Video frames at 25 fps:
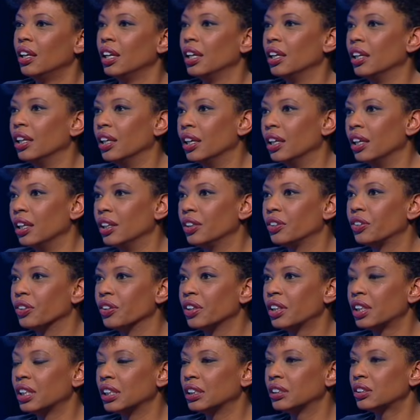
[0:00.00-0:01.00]
Eh,
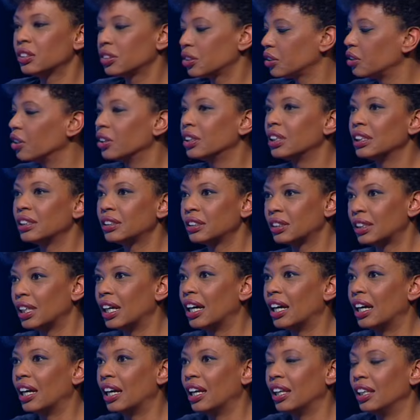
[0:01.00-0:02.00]
entonces, ¿dónde
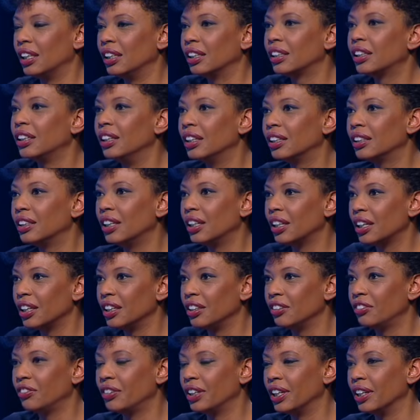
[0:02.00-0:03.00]
está el clic de la
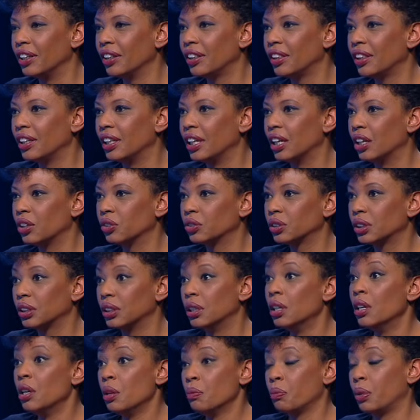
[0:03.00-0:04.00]
diferencia? O
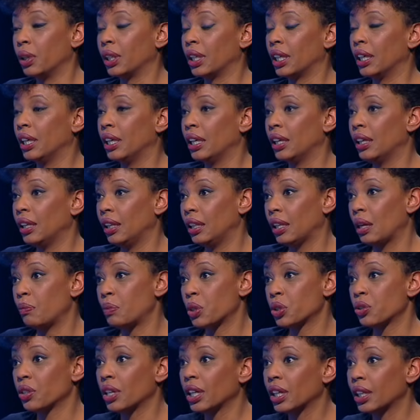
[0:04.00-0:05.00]
sea, porque la
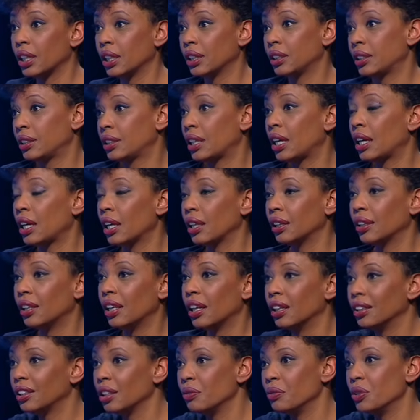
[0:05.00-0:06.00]
persona que está
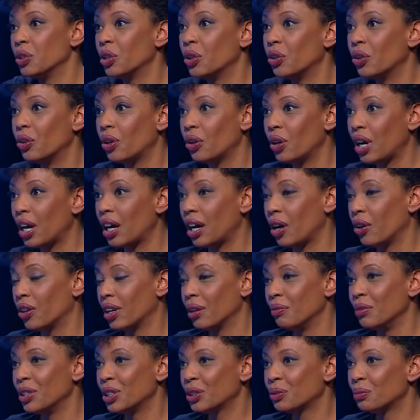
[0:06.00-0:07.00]
delante mío
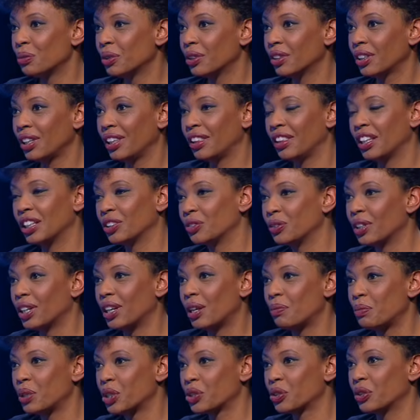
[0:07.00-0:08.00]
ahora mismo quizás no era
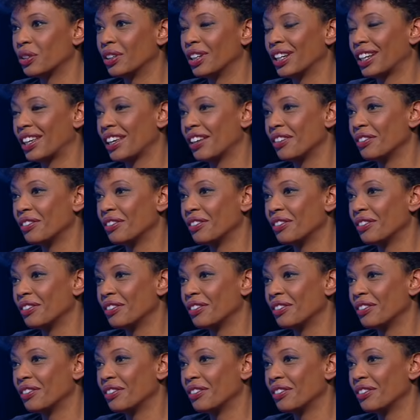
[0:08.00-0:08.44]
la persona que